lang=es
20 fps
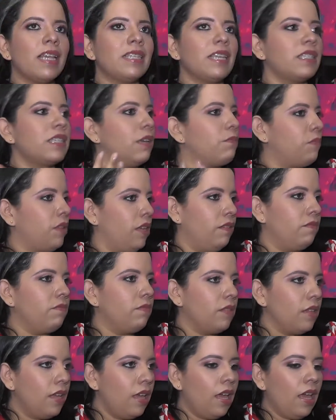Que se acepten,
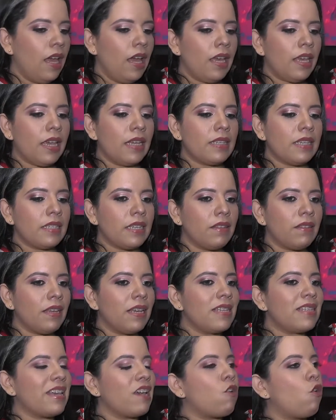que se
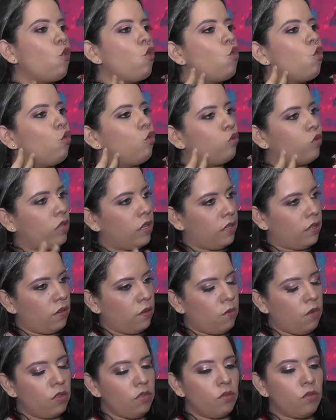acepten y se conozcan.
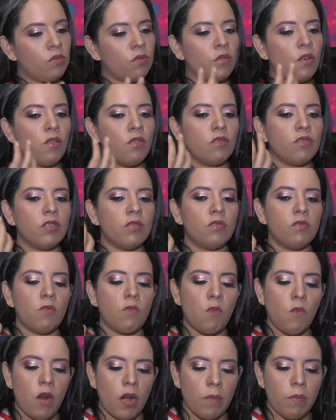Cuando tú conoces tu
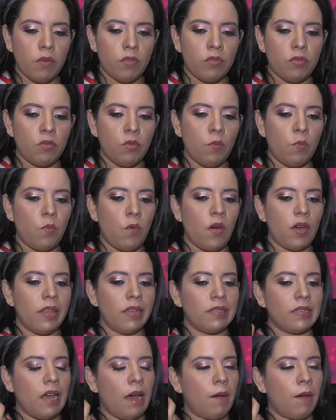cuerpo, tú puedes